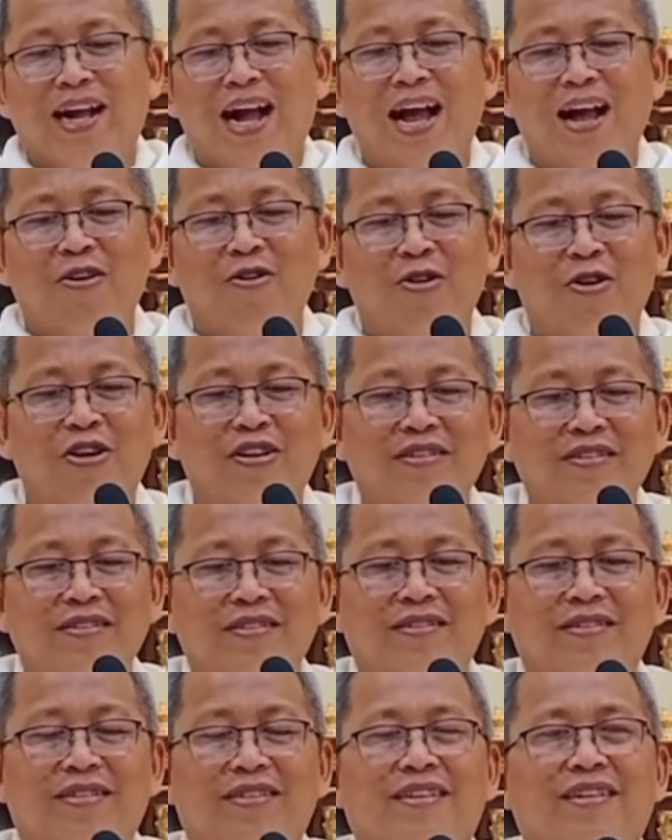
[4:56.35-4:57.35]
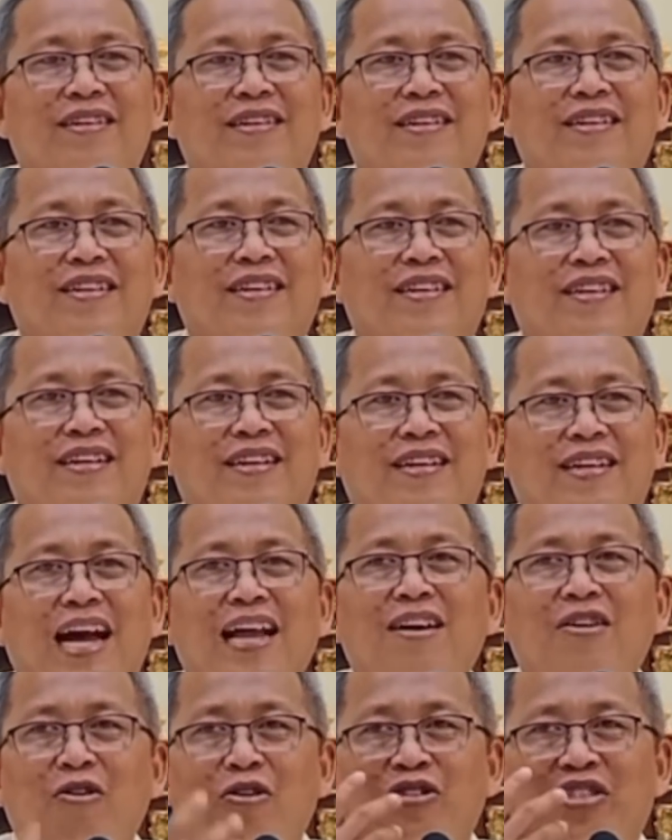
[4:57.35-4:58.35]
pagkaon
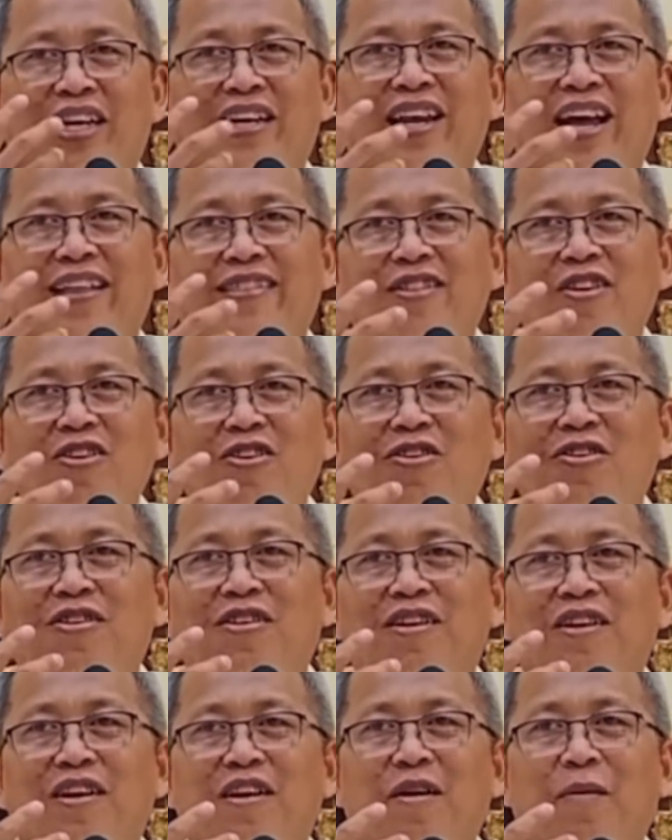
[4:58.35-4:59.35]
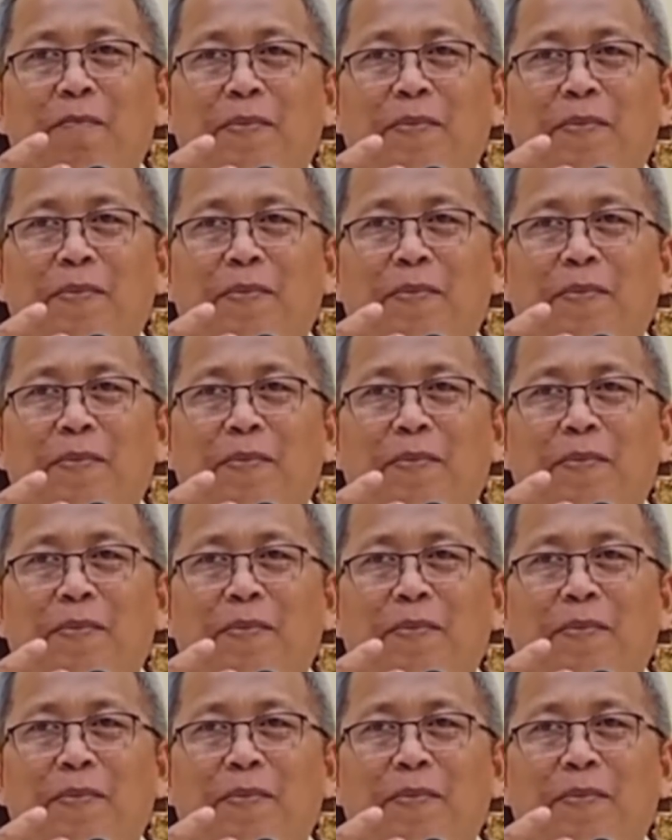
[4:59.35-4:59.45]
kanon sa nato